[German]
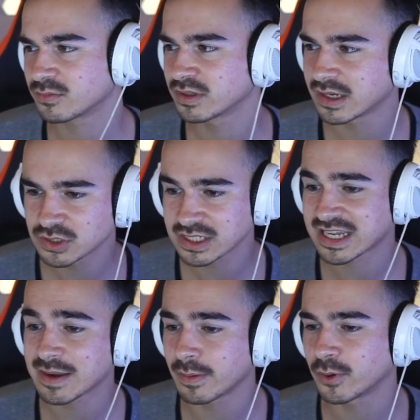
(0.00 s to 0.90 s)
Und dadurch, dass
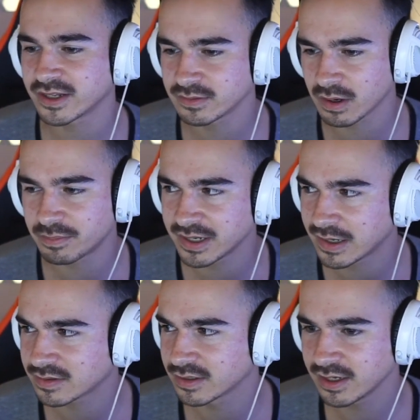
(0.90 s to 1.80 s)
Gamer Brother Mbappé
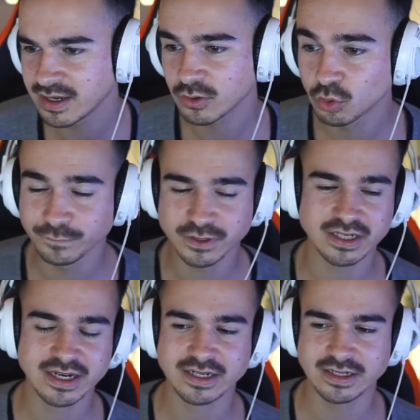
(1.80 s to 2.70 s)
hatte, durfte
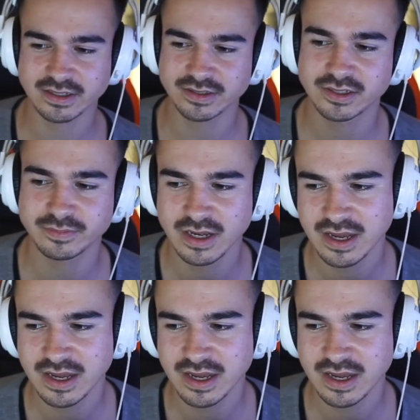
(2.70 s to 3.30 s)
den kein anderer nehmen.